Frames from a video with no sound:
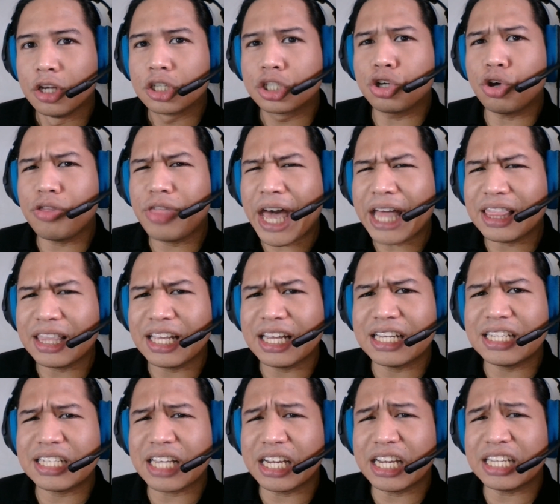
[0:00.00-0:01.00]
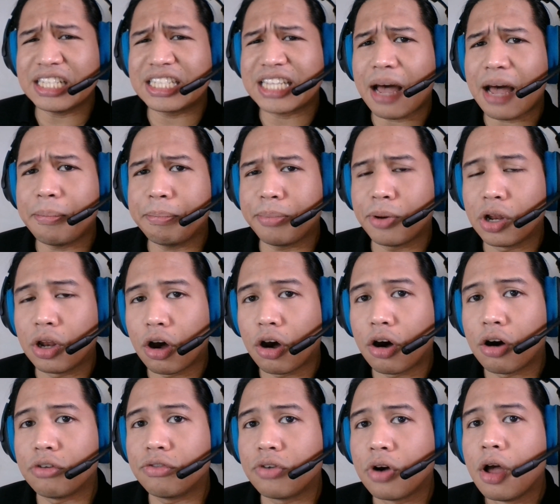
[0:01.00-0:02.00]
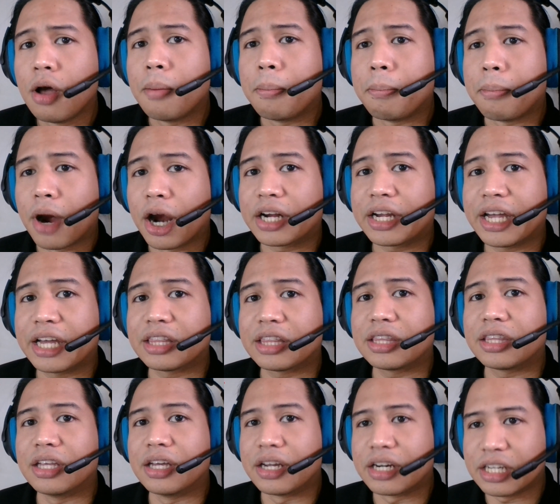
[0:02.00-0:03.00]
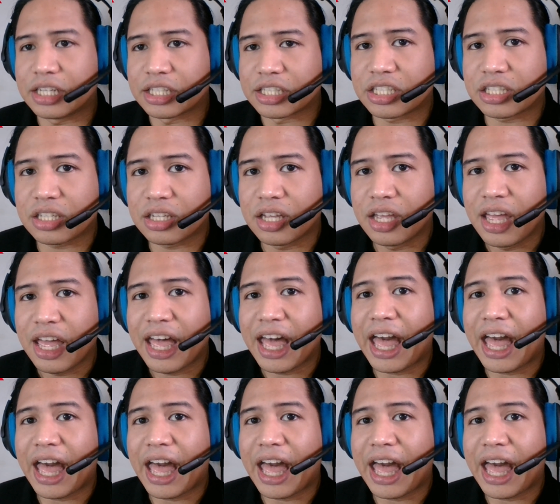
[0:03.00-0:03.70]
So that is an example of market risk.